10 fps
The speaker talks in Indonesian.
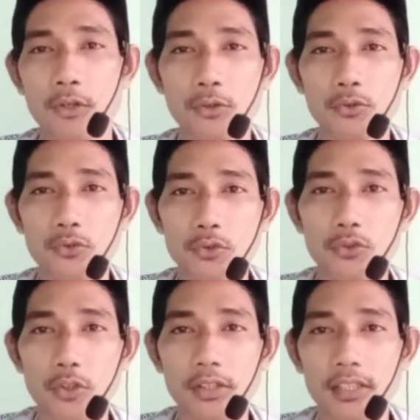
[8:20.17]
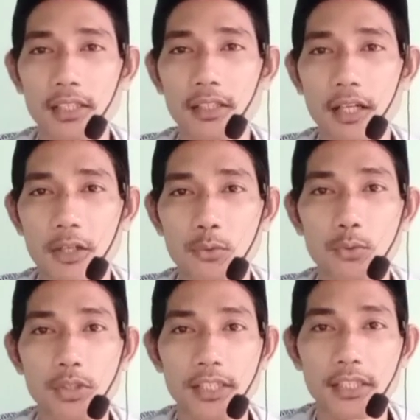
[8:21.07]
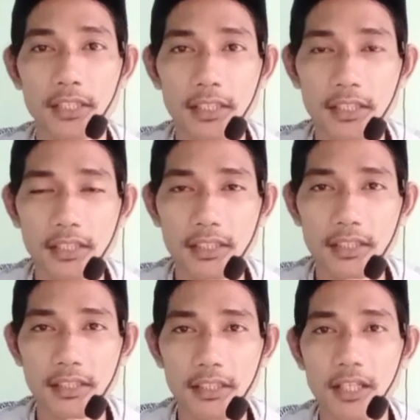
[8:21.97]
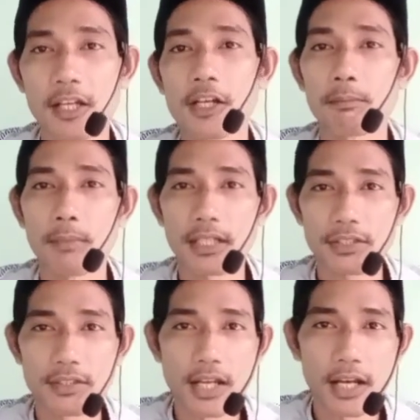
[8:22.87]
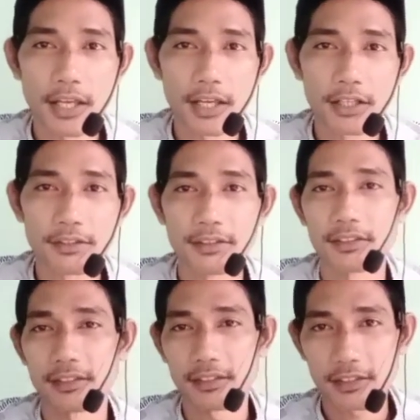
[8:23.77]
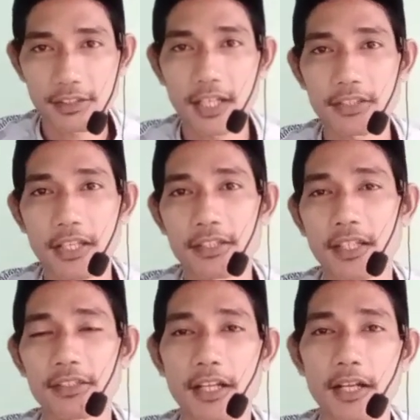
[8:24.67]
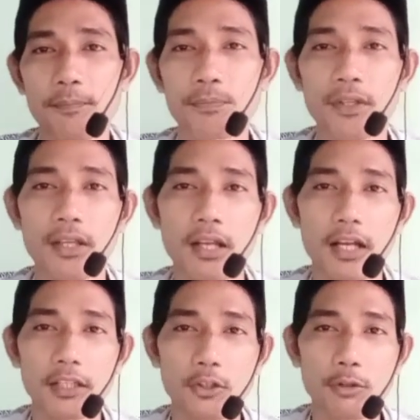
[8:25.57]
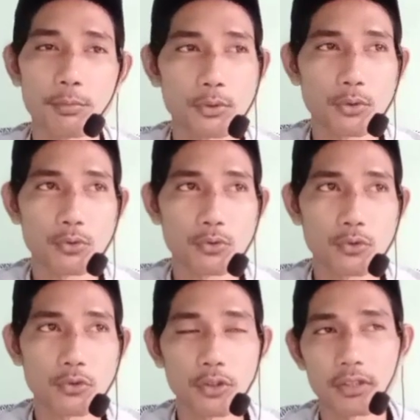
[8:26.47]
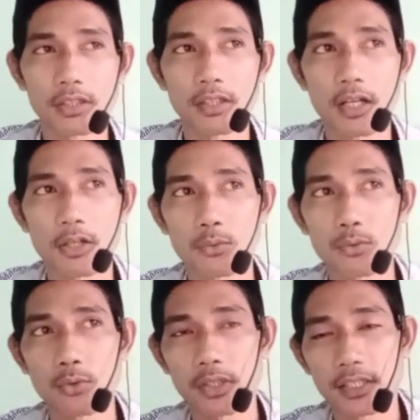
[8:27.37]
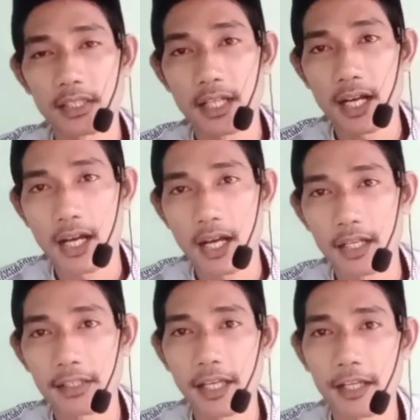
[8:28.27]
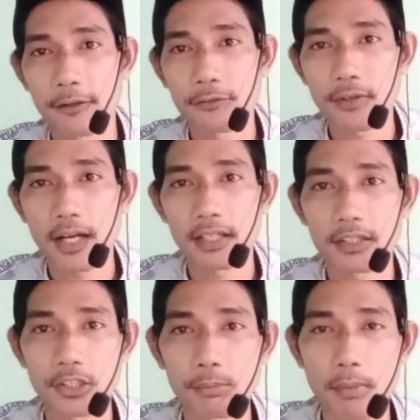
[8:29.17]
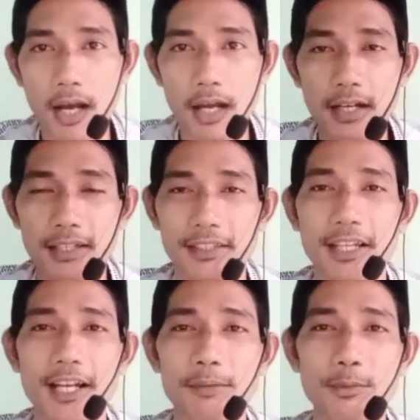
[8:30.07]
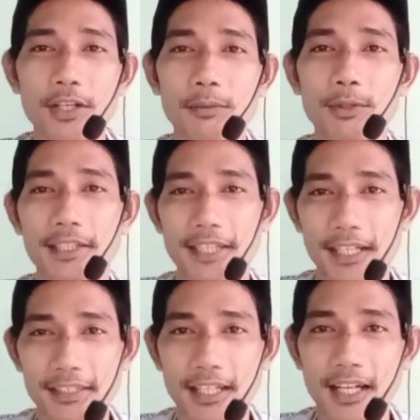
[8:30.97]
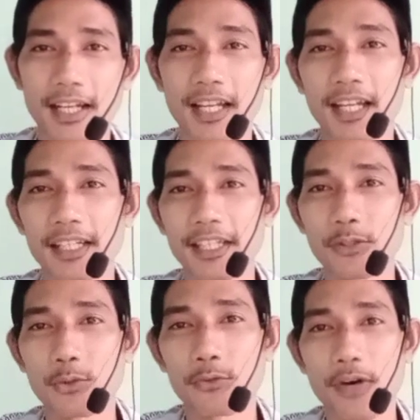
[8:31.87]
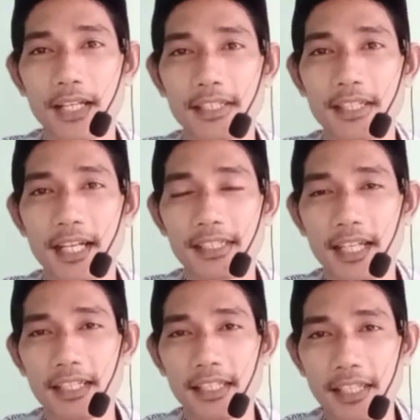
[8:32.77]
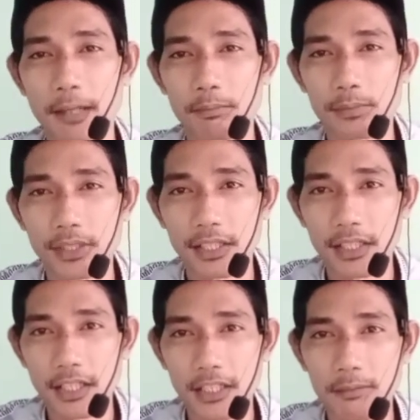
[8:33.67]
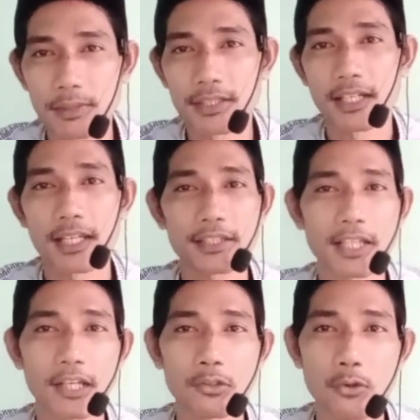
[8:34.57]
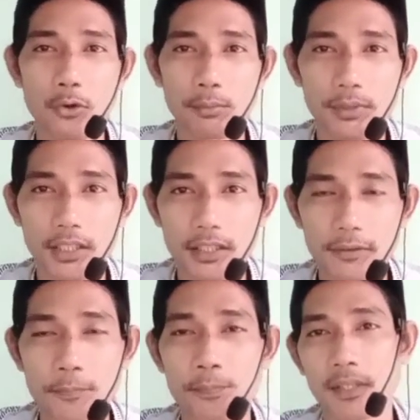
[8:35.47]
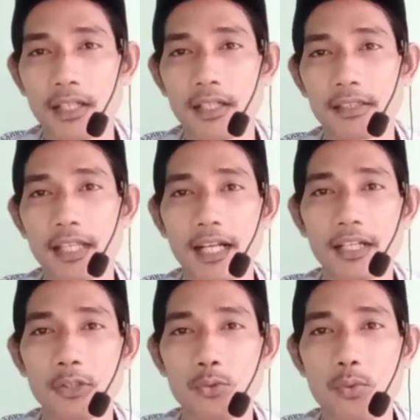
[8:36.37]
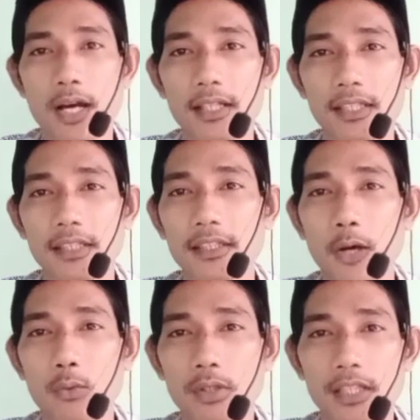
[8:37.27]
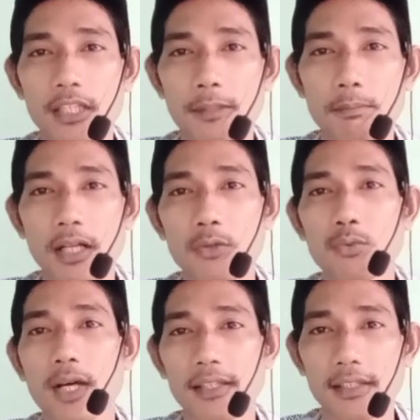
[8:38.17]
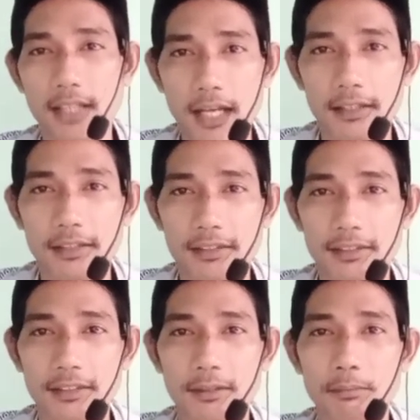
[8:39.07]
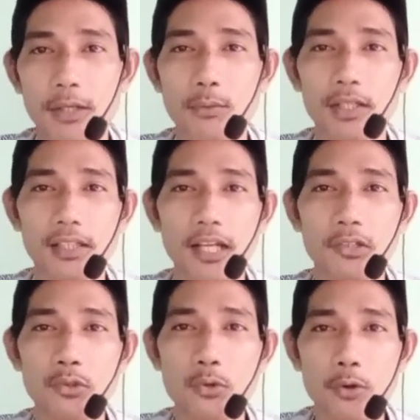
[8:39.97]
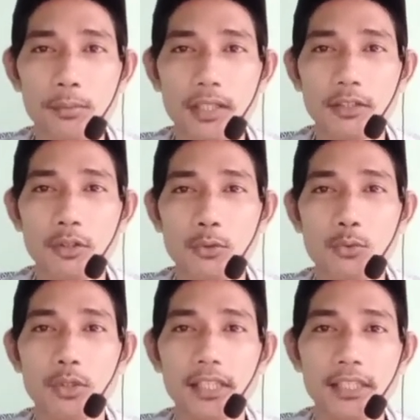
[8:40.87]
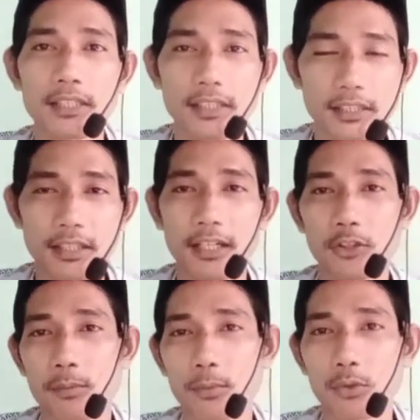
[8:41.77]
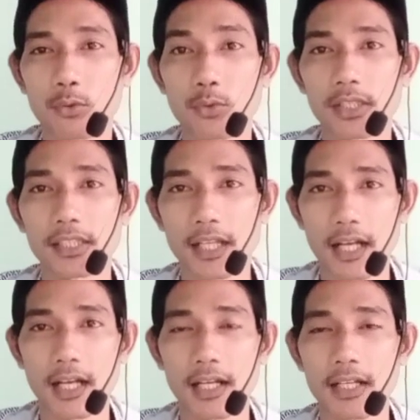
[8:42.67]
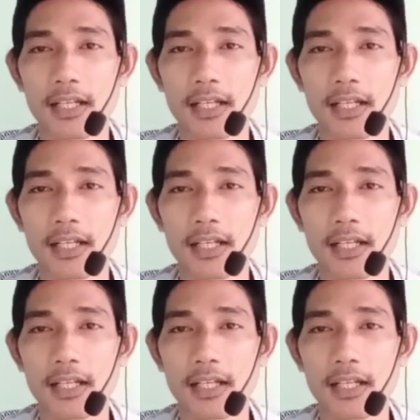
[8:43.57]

khususon ila ruhihi mas jaed sah-sah saja ataupun khususon ila ruhiha neng fatimah ya boleh-boleh saja itu faidahnya litabin menjelaskan domir yang kedua litaukid menguatkan menguatkan domir ruhihi ataupun ruhiha